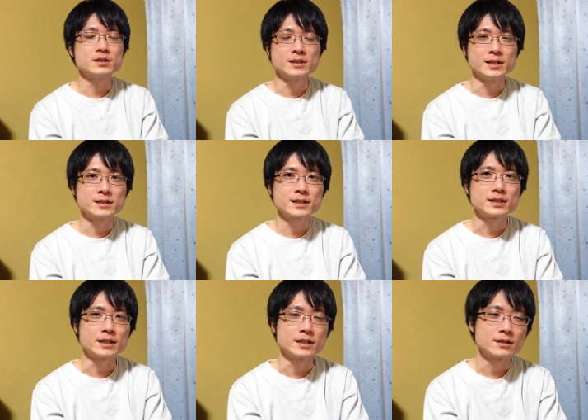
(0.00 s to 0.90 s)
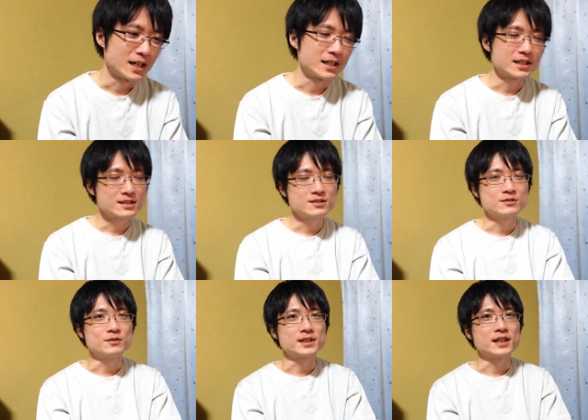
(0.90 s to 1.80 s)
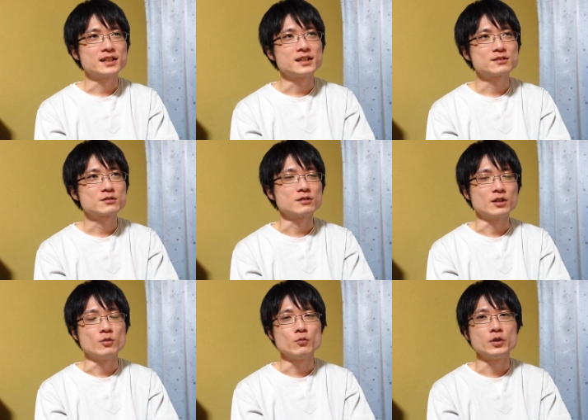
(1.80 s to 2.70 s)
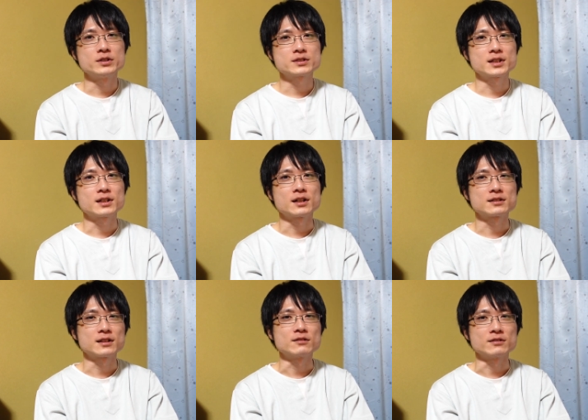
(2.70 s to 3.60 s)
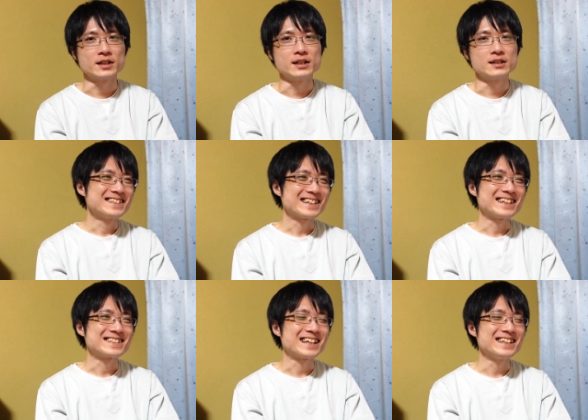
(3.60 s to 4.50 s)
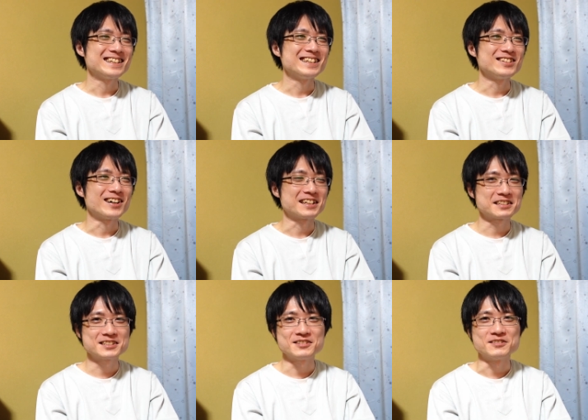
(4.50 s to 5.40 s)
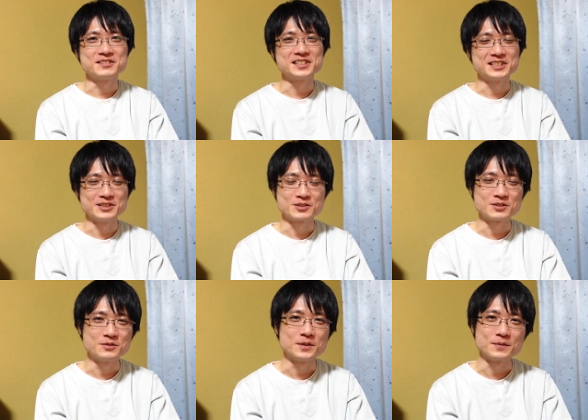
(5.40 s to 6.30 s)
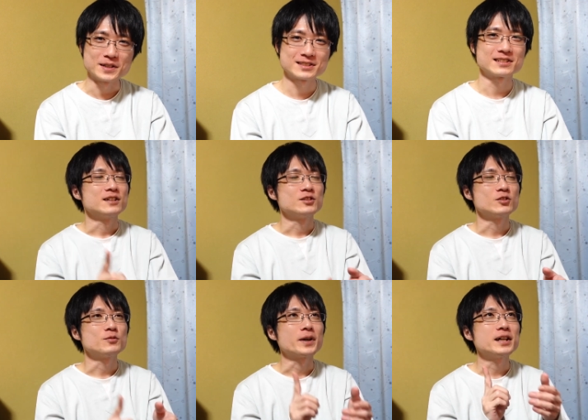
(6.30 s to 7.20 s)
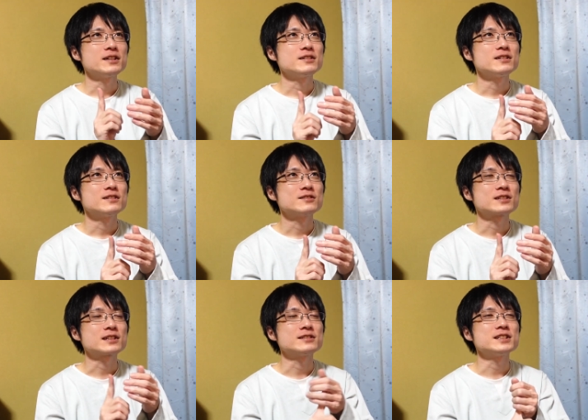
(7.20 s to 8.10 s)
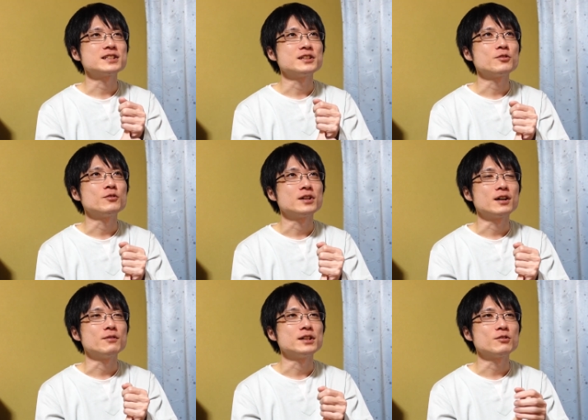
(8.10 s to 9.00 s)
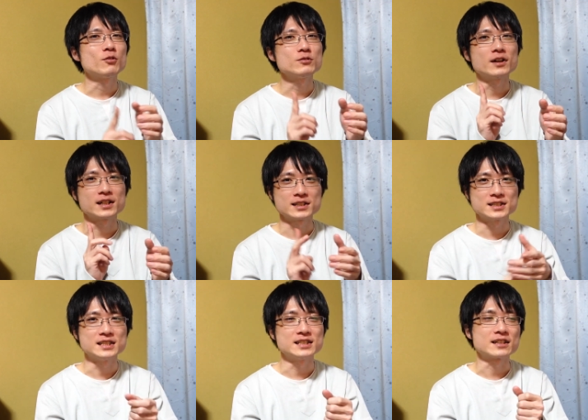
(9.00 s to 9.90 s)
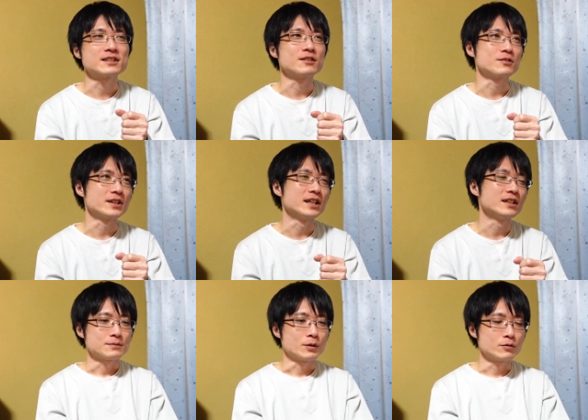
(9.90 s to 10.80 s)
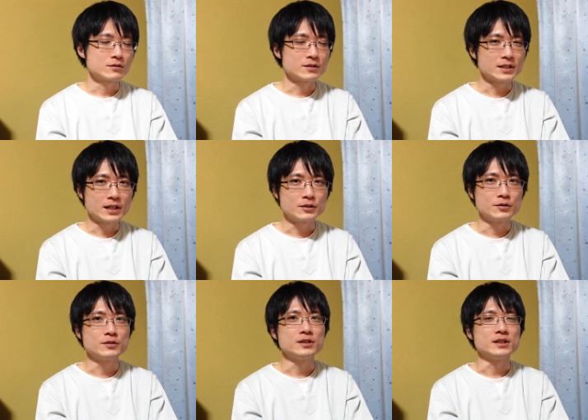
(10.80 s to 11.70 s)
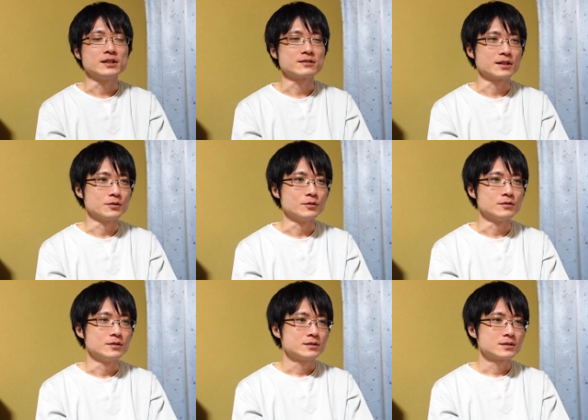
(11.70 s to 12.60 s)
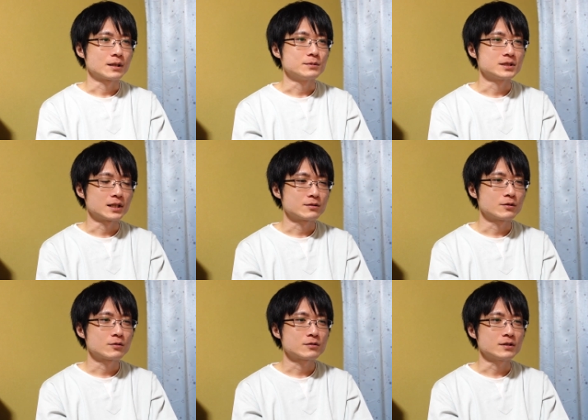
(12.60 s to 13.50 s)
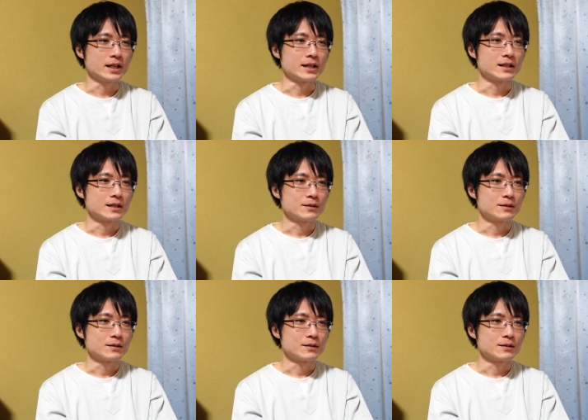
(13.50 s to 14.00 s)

て、ただね、話す話題がちょっとね、思いつかなかったので、ただ最近の話をしようと思います。その前の撮影した2本が割と本の話だったので、まあ、本当にね、緩いんですけど、サブちゃんということで、